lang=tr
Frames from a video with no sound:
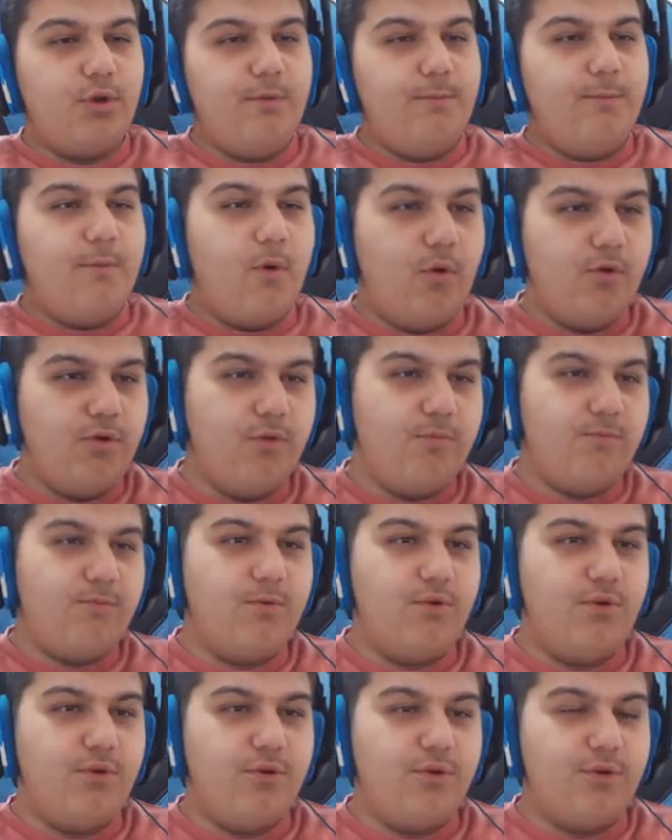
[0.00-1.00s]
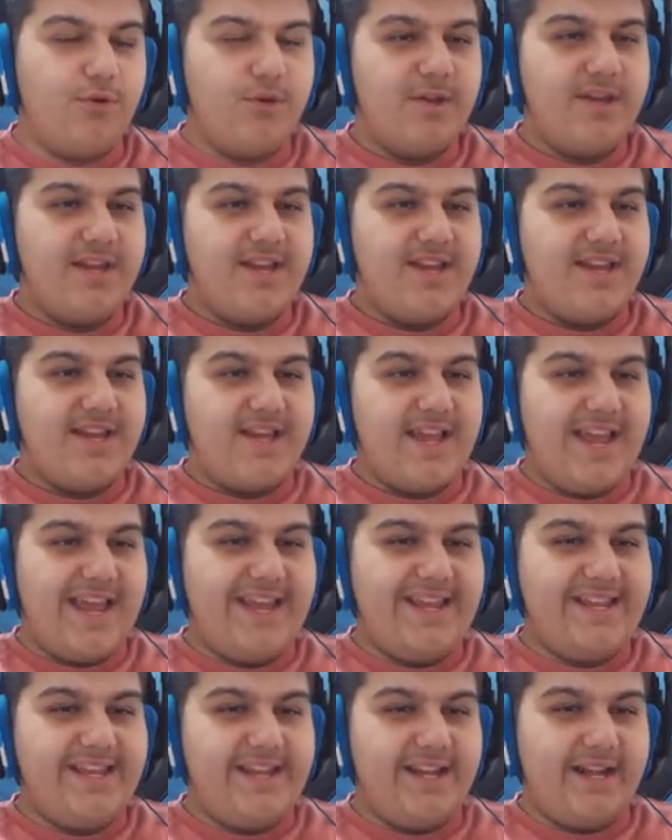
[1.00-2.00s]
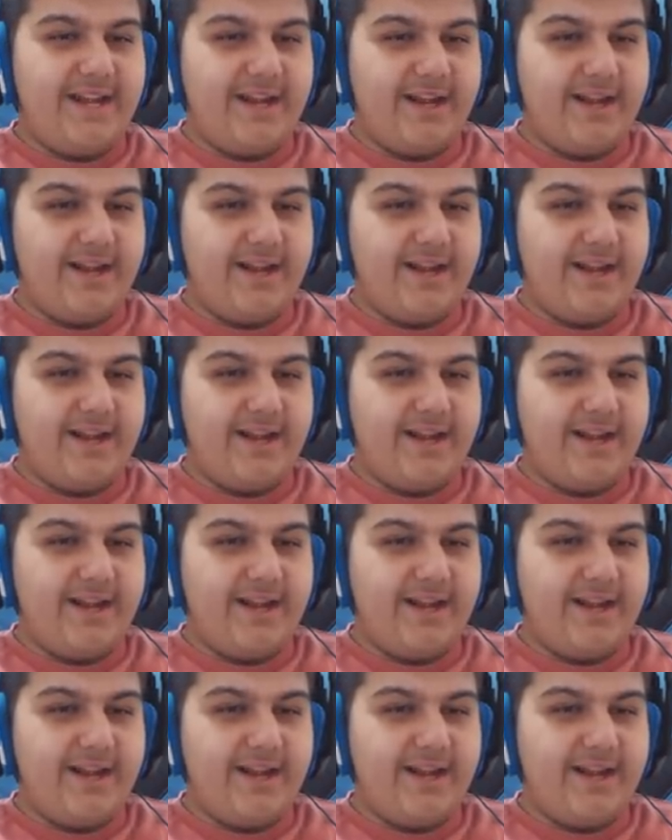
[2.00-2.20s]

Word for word: tüm oyun boyu eğil.